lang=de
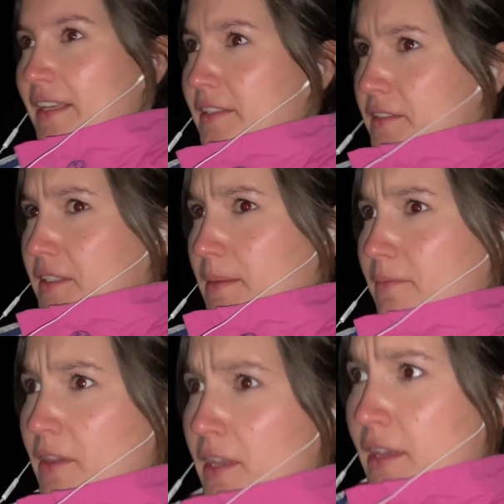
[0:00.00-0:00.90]
es ist
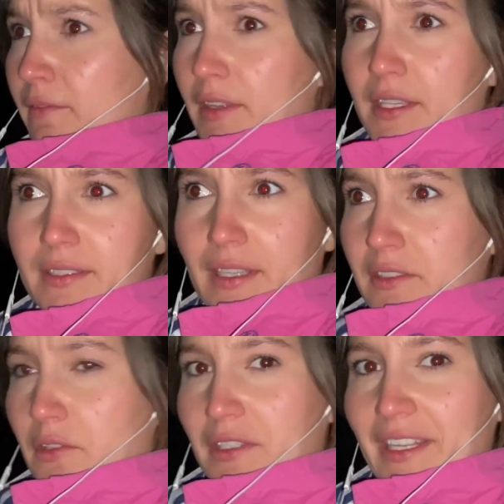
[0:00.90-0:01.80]
eben, wie
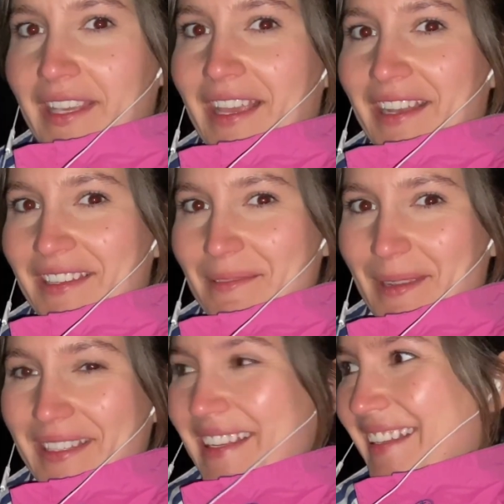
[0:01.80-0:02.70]
gesagt, deutlich heller damit.